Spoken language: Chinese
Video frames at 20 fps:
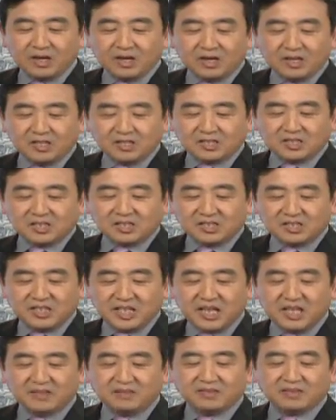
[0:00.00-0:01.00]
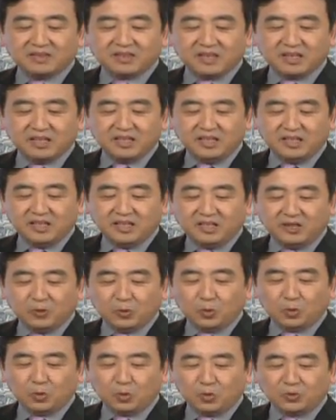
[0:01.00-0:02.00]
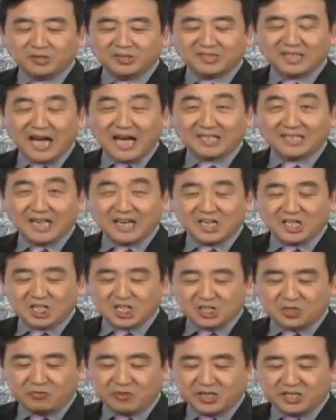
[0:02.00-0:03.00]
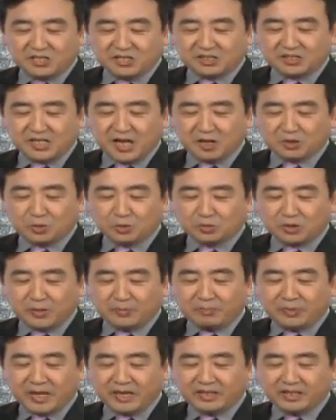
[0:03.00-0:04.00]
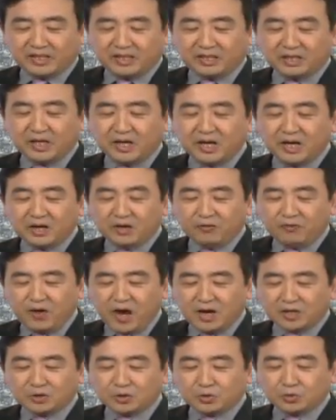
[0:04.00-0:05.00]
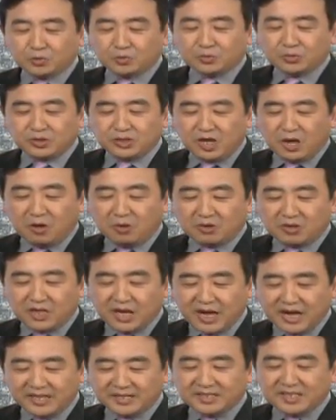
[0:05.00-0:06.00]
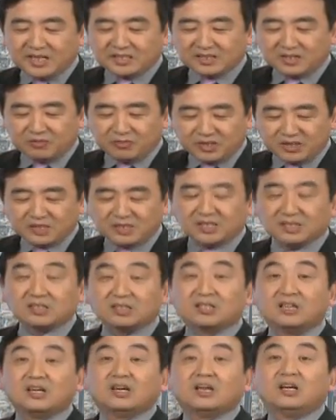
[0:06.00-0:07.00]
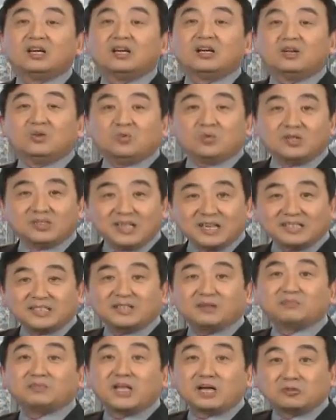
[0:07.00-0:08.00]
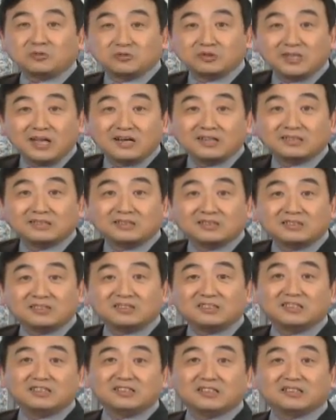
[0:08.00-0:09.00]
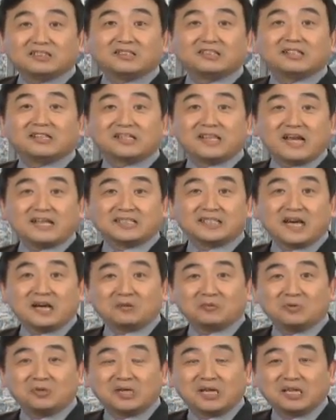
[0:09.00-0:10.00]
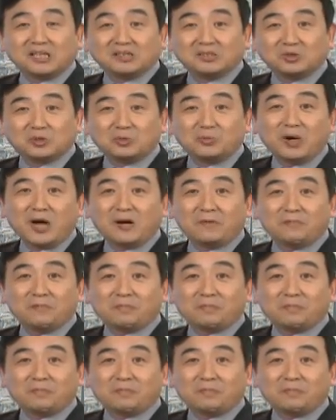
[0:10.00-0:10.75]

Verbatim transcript: 而此前已有混杂在示威者当中的便衣。 放出要开枪的风声，我在节目当中当时已经跟大家讲过了，对吧？